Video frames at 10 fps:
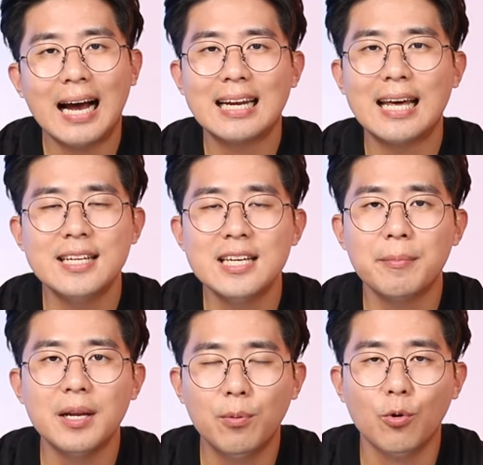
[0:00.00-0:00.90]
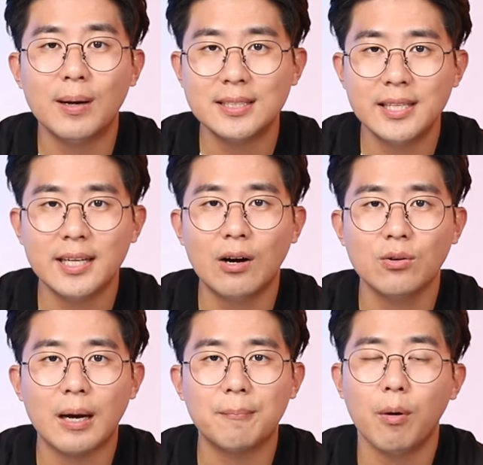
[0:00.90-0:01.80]
หากใครที่ยังไม่ได้ผูกบัญชี
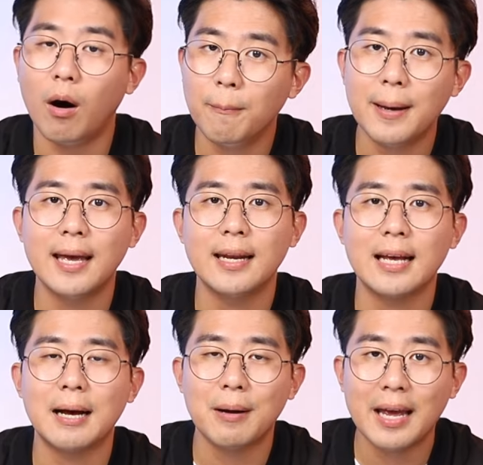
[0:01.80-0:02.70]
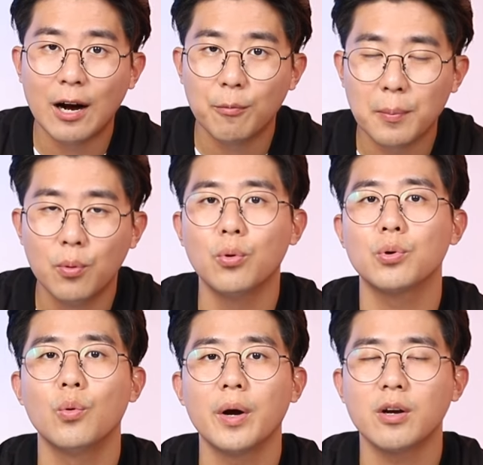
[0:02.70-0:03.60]
เข้ากับพร้อมเพย์นะครับให้เอาไปผู
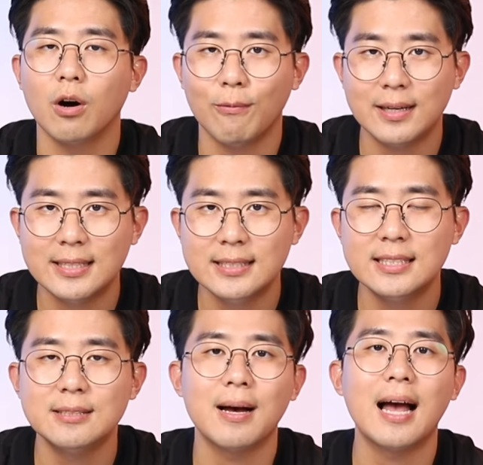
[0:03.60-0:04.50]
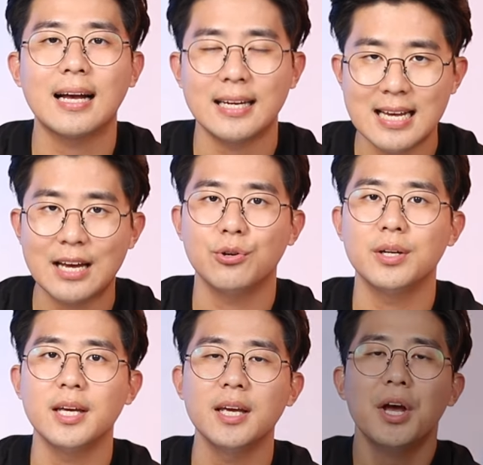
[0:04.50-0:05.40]
กด้วยก่อนวันที่ 25 กันยาย
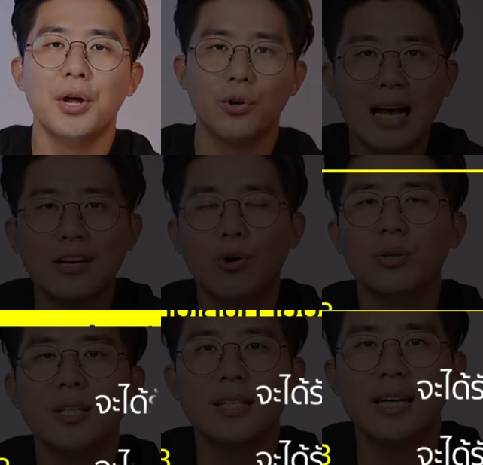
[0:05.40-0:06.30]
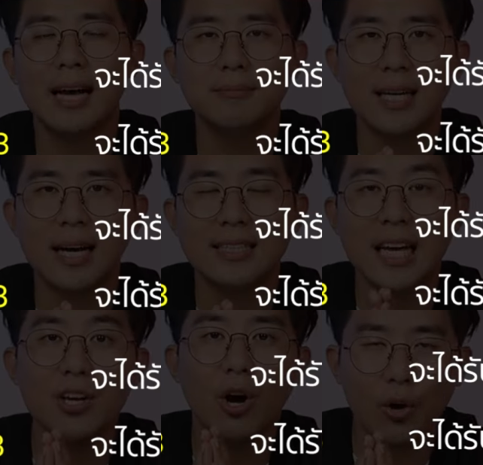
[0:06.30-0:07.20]
นนี้การโอนเงินนะครับจะ
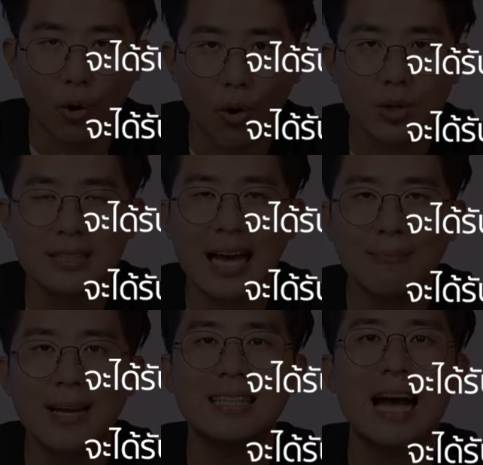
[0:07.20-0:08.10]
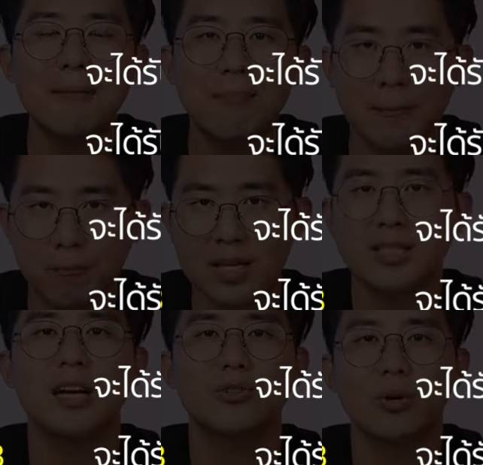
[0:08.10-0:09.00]
ทยอยโอนตามเลขท้ายบัตรป
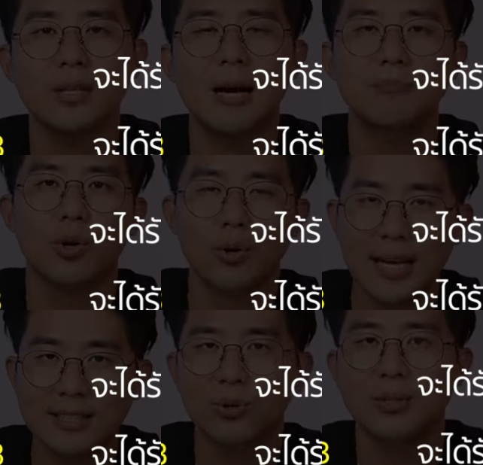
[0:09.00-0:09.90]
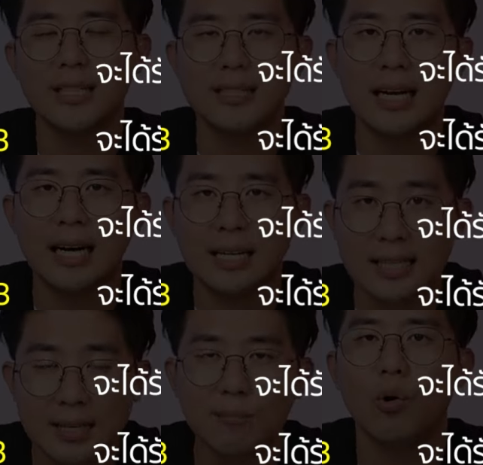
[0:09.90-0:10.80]
ระชาชนครับโดยเลข0เนี่ยจะ
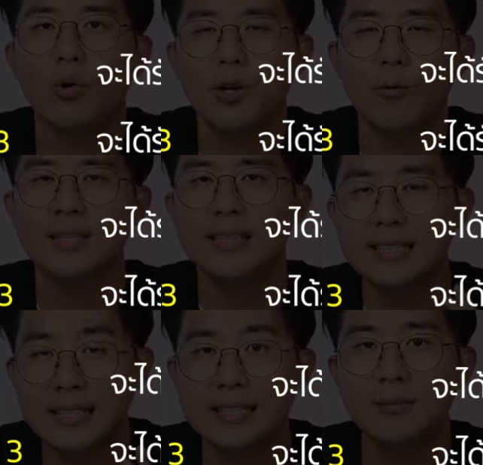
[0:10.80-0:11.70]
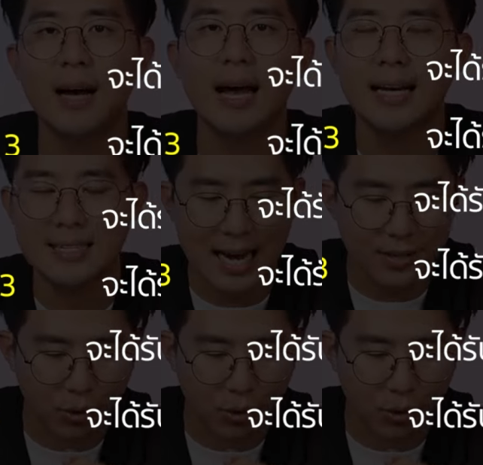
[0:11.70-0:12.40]
เริ่มโอนในวันที่ 25 กันยา